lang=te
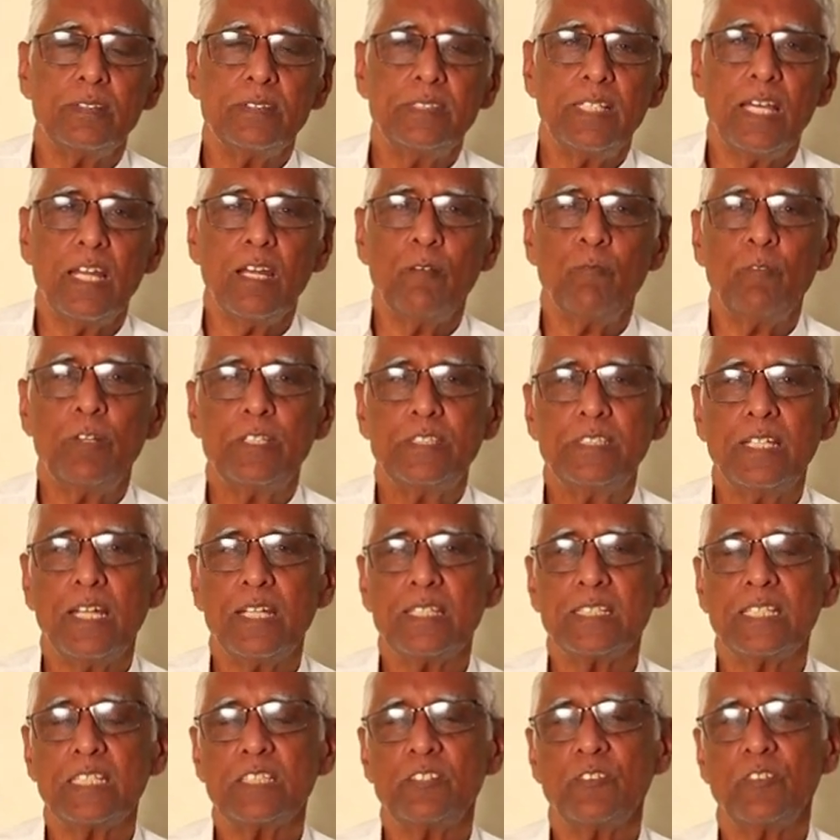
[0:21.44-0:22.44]
జలమ
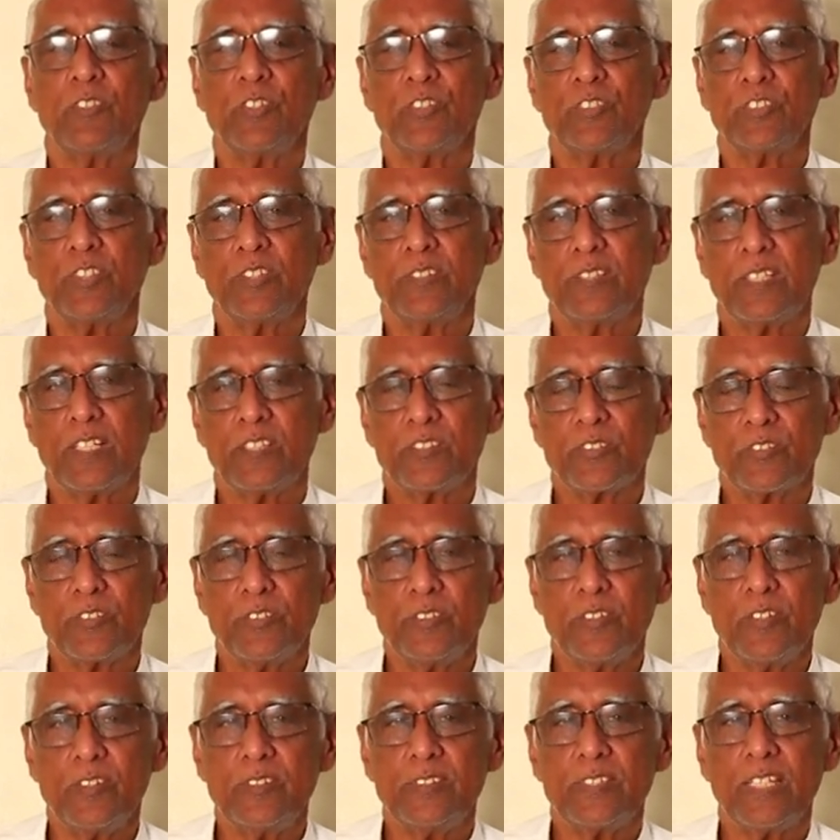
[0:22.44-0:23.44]
జలతత్వం కోసం
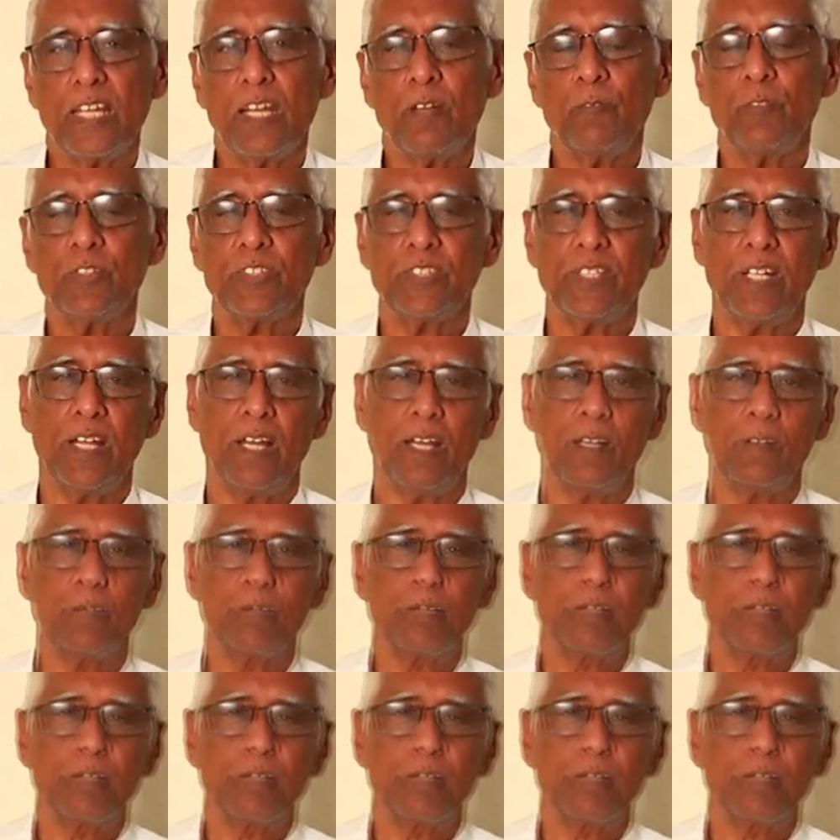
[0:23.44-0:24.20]
తెలుసుకుందాం జలముద్ర